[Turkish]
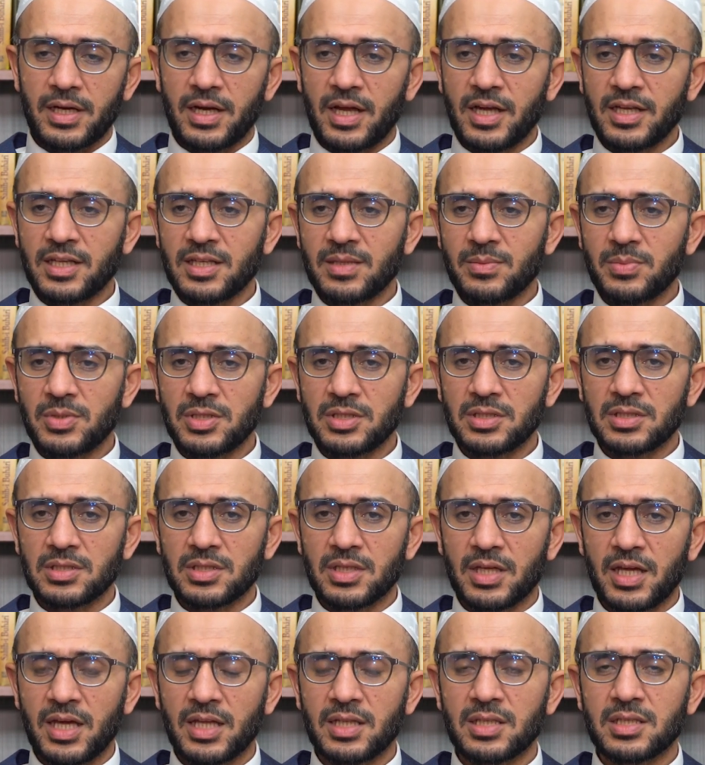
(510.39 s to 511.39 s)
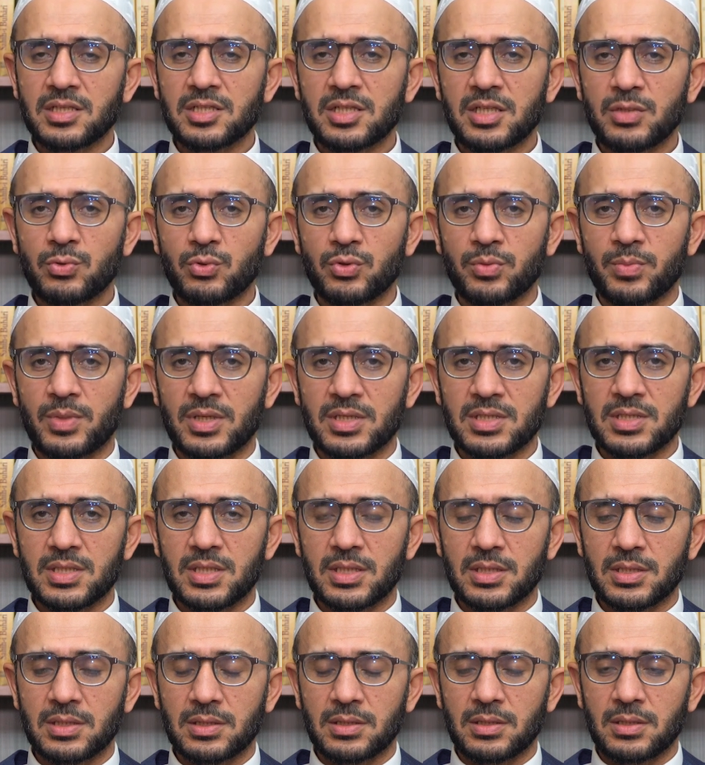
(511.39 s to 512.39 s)
herhangi bir endişe
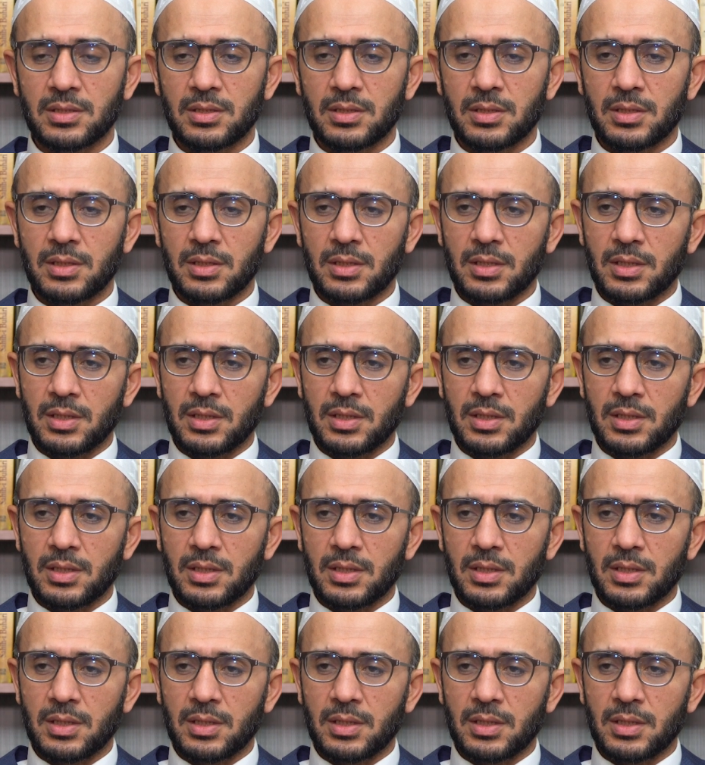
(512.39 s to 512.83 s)
duymazlar.